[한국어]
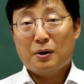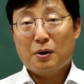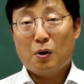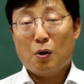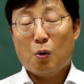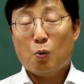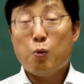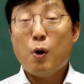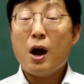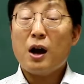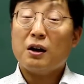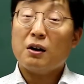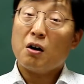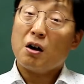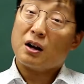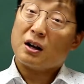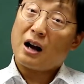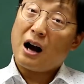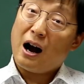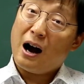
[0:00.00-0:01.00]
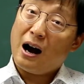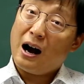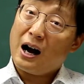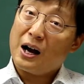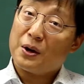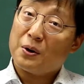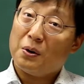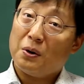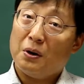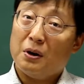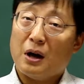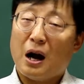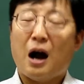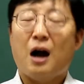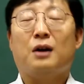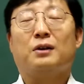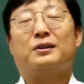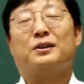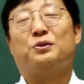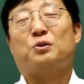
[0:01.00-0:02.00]
왜 그럴까요?
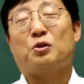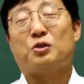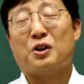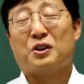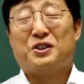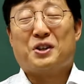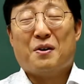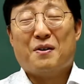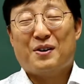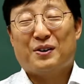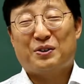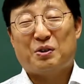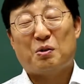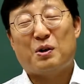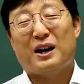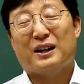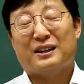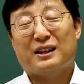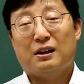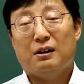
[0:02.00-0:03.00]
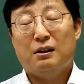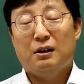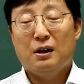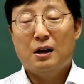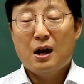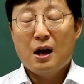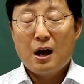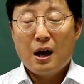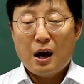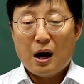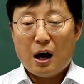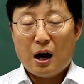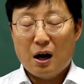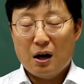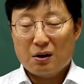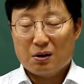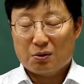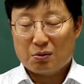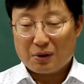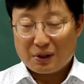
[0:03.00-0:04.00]
아니, 저하고 똑같아요. 아,
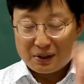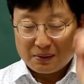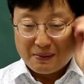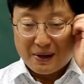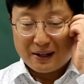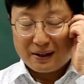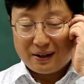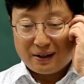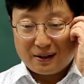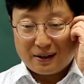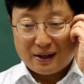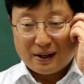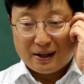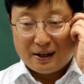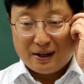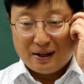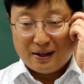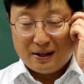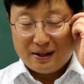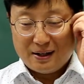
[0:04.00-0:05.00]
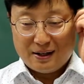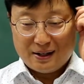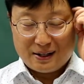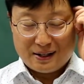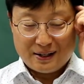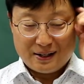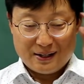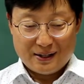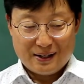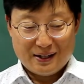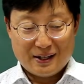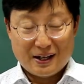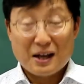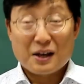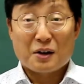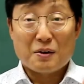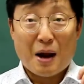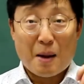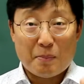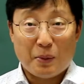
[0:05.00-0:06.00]
이거 똑같으면 안 되는데. 아,
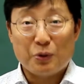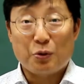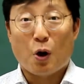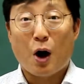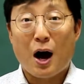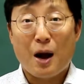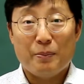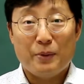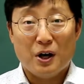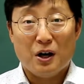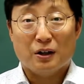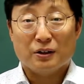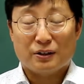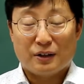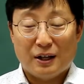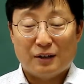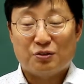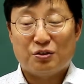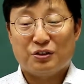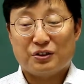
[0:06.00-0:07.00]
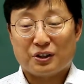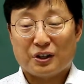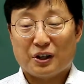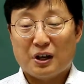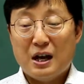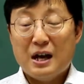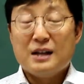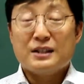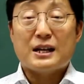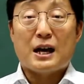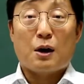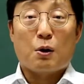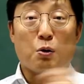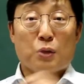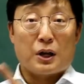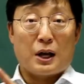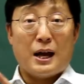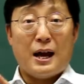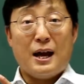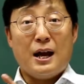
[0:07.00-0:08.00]
그럼 한 번 더 하면 될 수 있어요. 자,
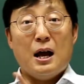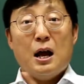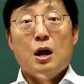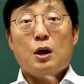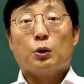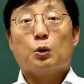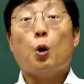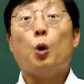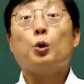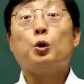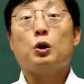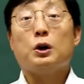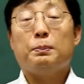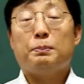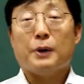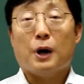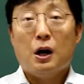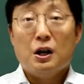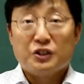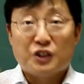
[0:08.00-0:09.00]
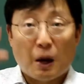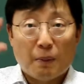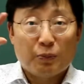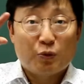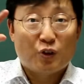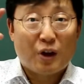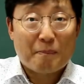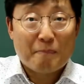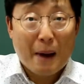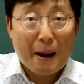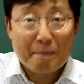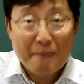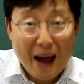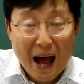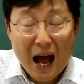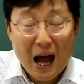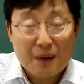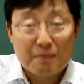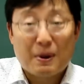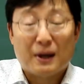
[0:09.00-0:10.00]
거기에 도돌이표 점 두 개
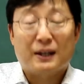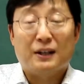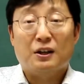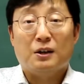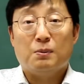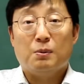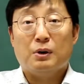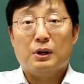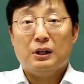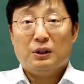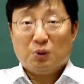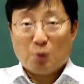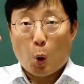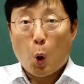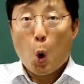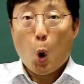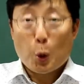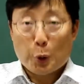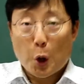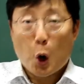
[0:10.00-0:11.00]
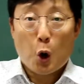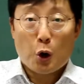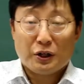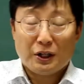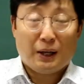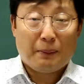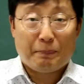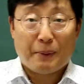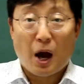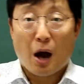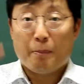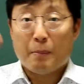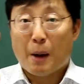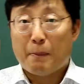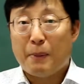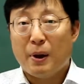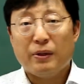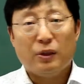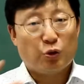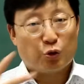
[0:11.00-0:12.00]
빵빵 박힌 거 뭐예요? 도돌이표 몇
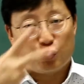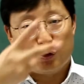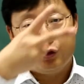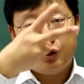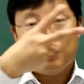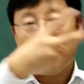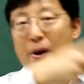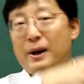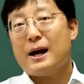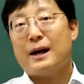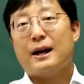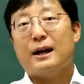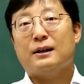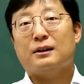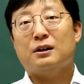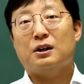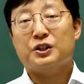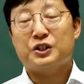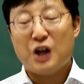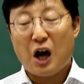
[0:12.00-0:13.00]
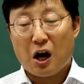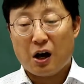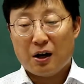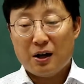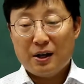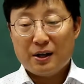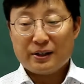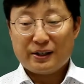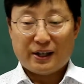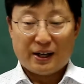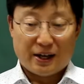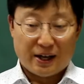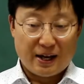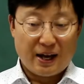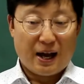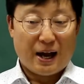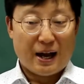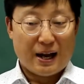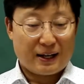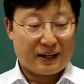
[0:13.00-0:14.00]
번? 두 번 하라는 거죠. 예,
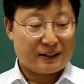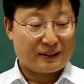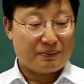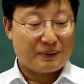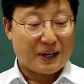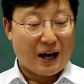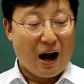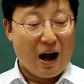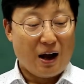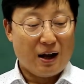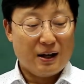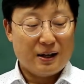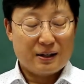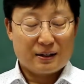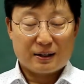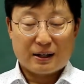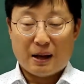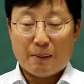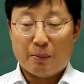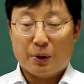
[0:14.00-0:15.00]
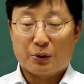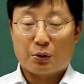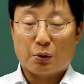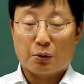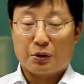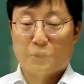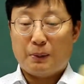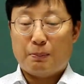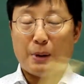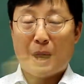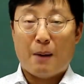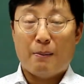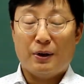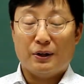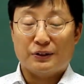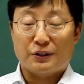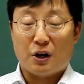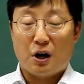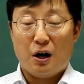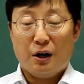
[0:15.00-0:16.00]
알겠습니까? 한번
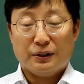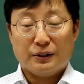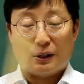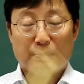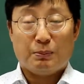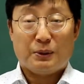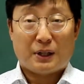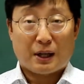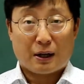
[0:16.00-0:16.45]
도드리표하면서 밑에